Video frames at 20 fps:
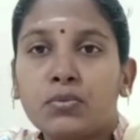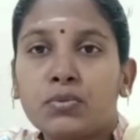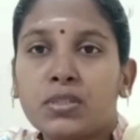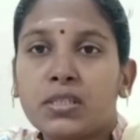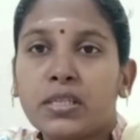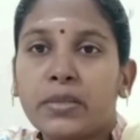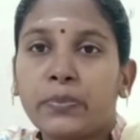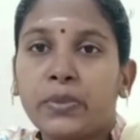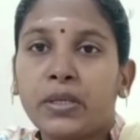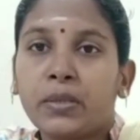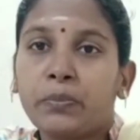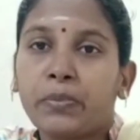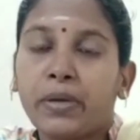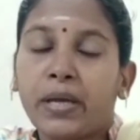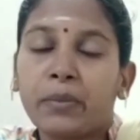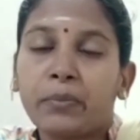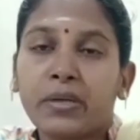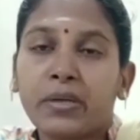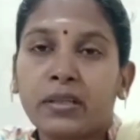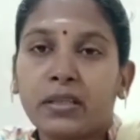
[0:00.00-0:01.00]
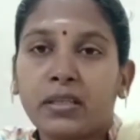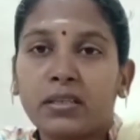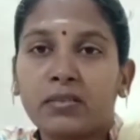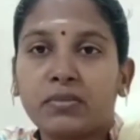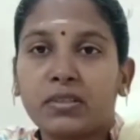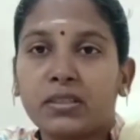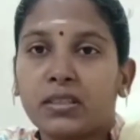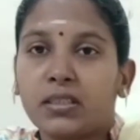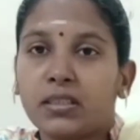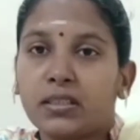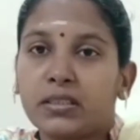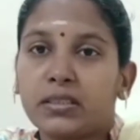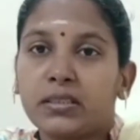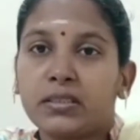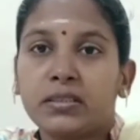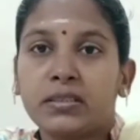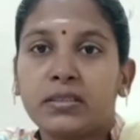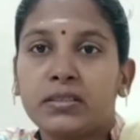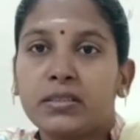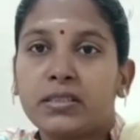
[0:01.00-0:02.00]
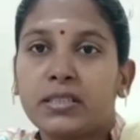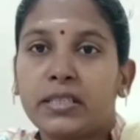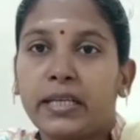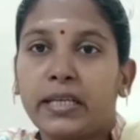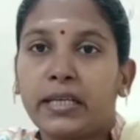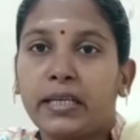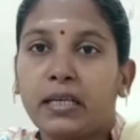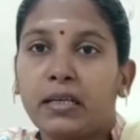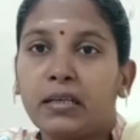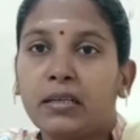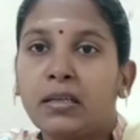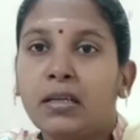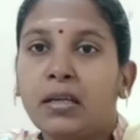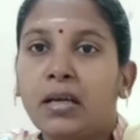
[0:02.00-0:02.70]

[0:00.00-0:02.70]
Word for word: ஊசி அப்படின்னு பயன்படுத்திட்டு வந்தாங்க சரிங்களா